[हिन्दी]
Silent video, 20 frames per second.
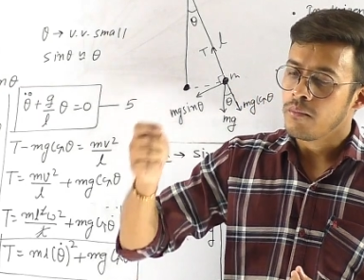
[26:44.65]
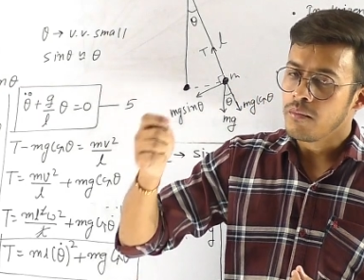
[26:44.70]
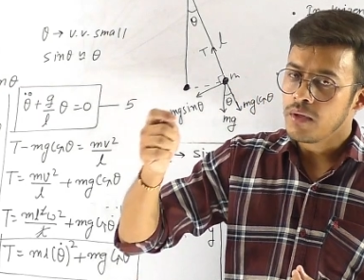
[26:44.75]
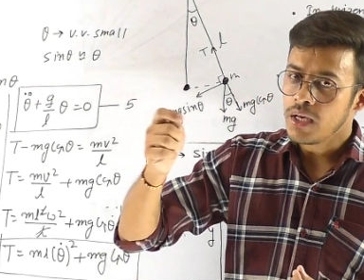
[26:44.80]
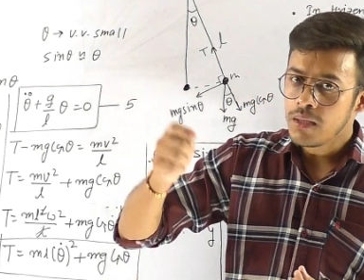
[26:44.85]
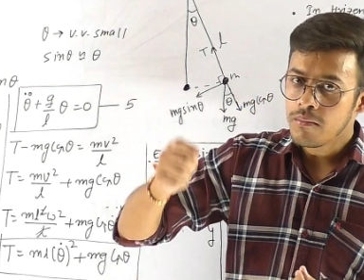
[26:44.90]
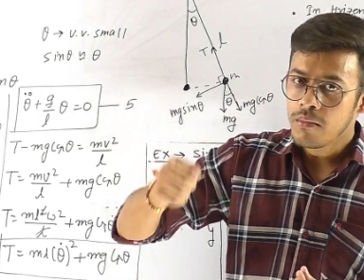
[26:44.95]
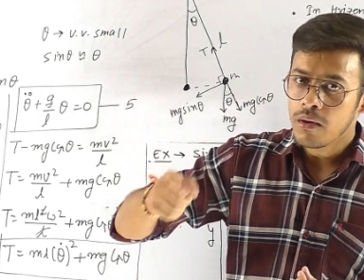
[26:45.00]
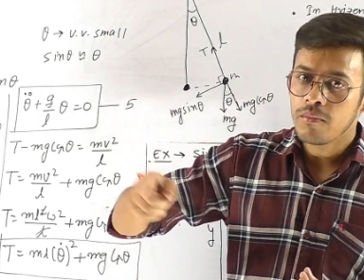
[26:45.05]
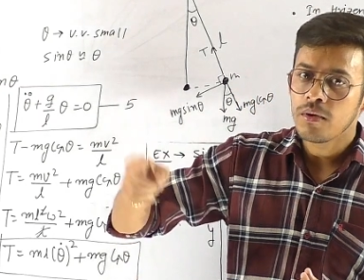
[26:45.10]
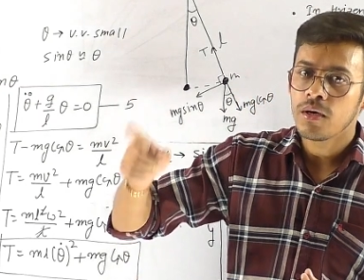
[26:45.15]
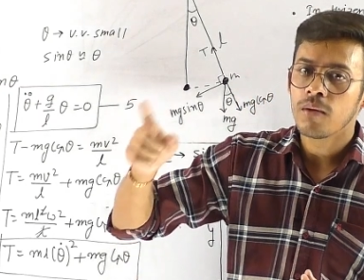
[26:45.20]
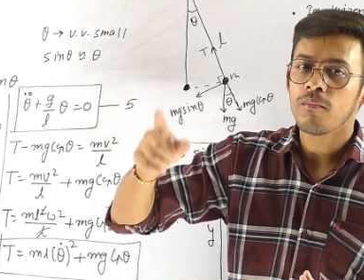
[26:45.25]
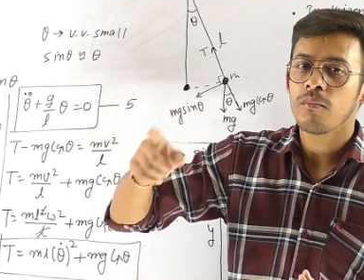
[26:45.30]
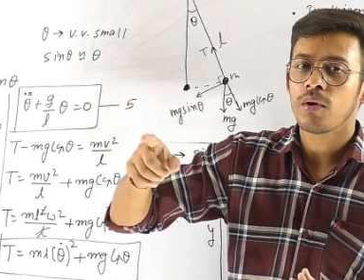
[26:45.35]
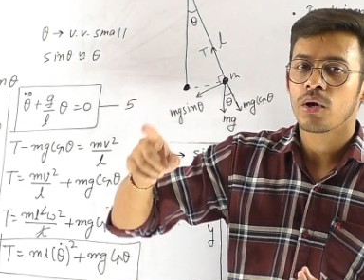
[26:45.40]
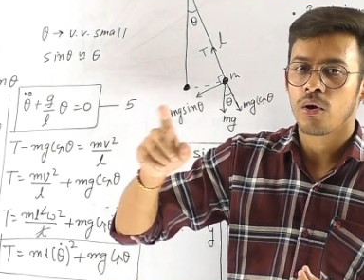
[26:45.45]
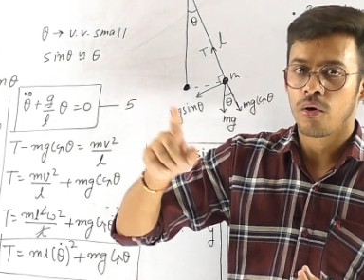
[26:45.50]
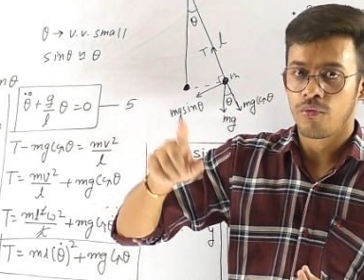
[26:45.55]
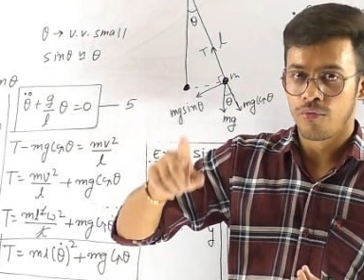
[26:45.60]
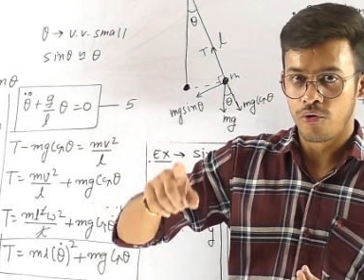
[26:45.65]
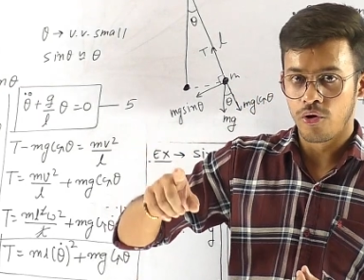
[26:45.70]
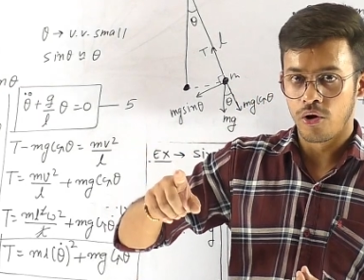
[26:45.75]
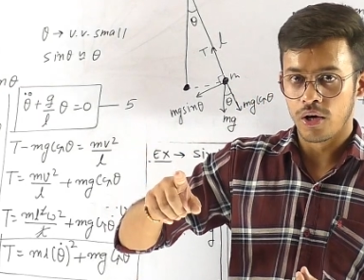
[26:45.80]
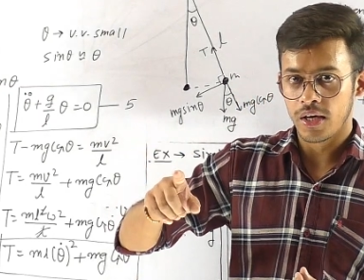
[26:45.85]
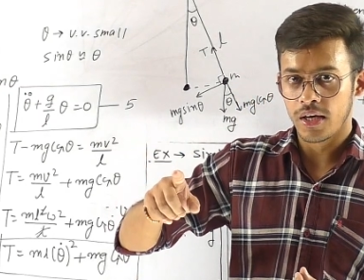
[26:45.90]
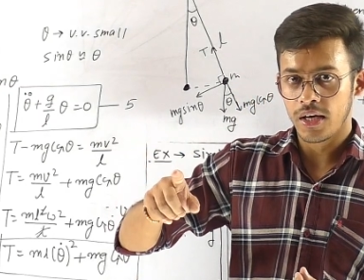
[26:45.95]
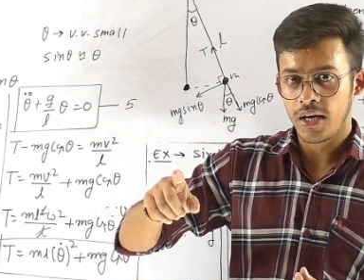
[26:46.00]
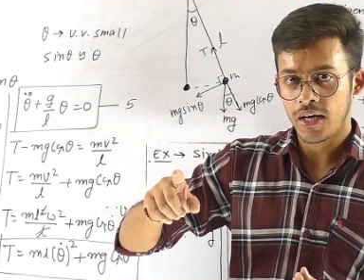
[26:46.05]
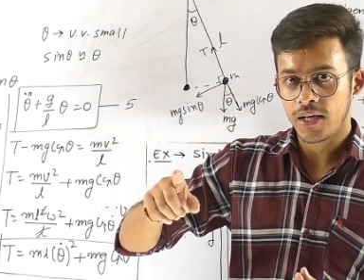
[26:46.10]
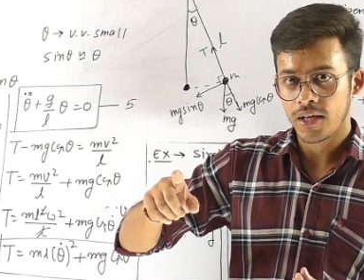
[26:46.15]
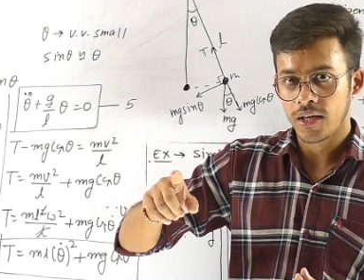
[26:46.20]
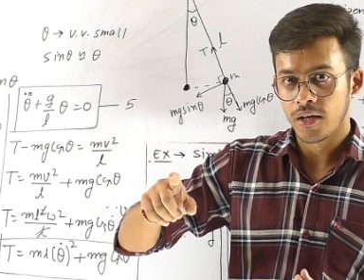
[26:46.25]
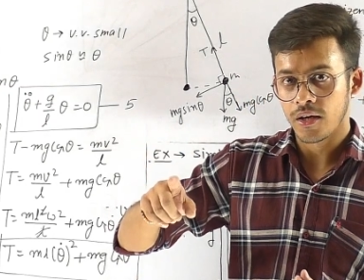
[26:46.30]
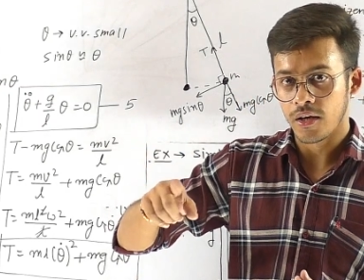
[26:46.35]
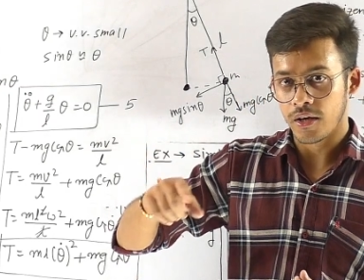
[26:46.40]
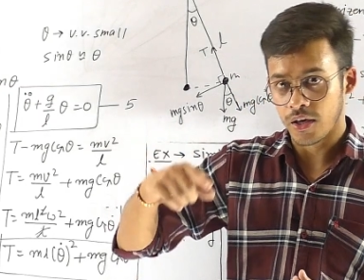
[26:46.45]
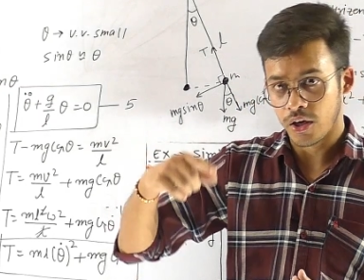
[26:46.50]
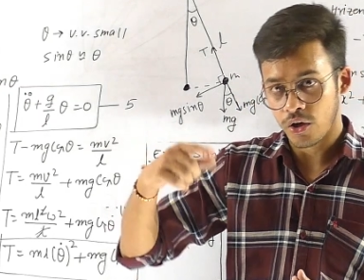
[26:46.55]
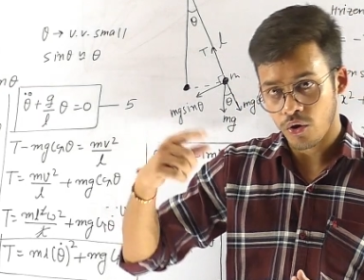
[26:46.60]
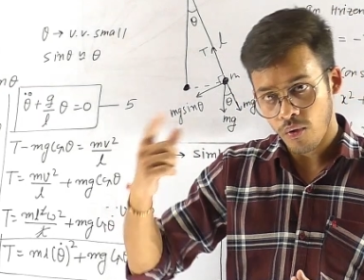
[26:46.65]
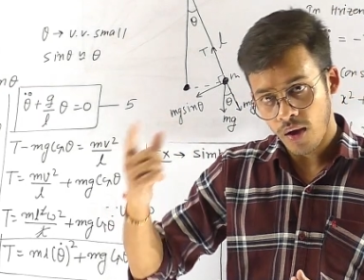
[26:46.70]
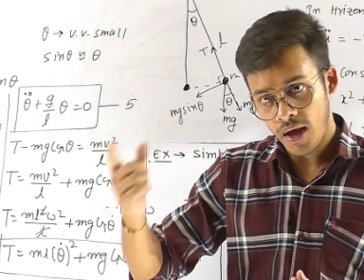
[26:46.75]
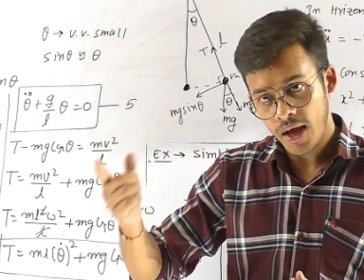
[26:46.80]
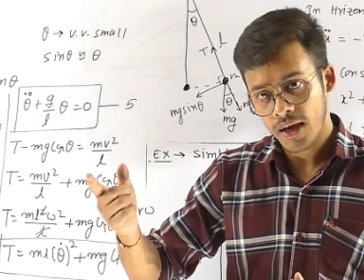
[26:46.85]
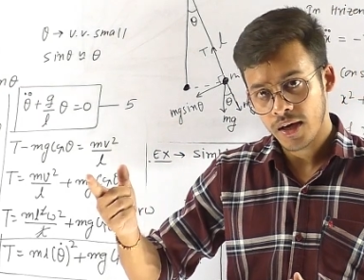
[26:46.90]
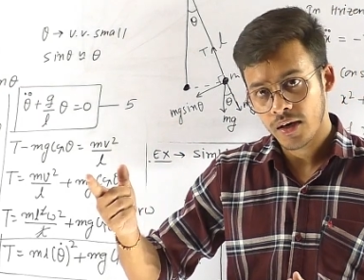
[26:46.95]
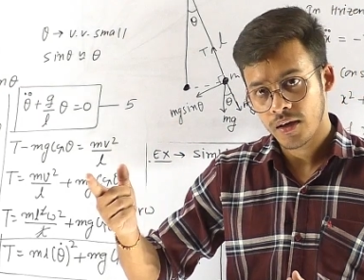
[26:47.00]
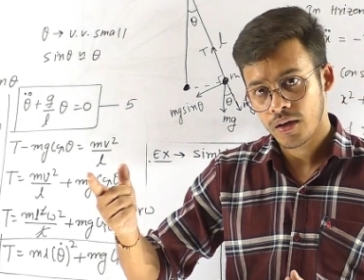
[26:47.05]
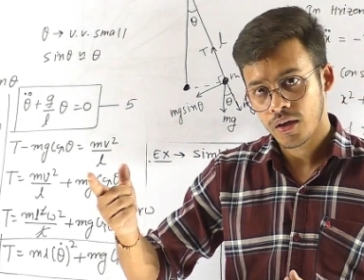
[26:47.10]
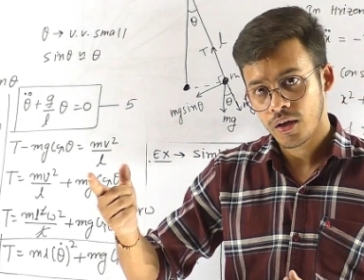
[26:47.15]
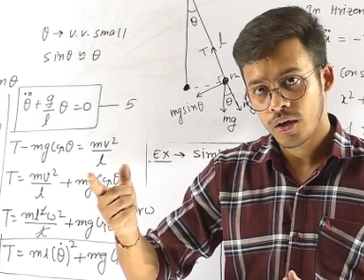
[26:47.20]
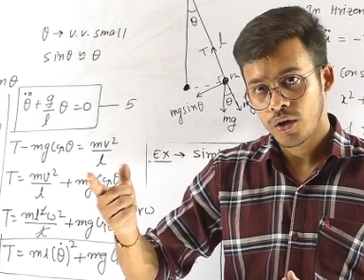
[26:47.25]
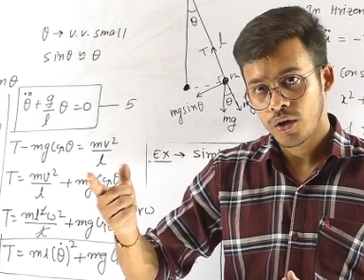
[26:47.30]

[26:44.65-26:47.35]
मिनिमम नंबर ऑफ कोऑर्डिनेट रिक्वायर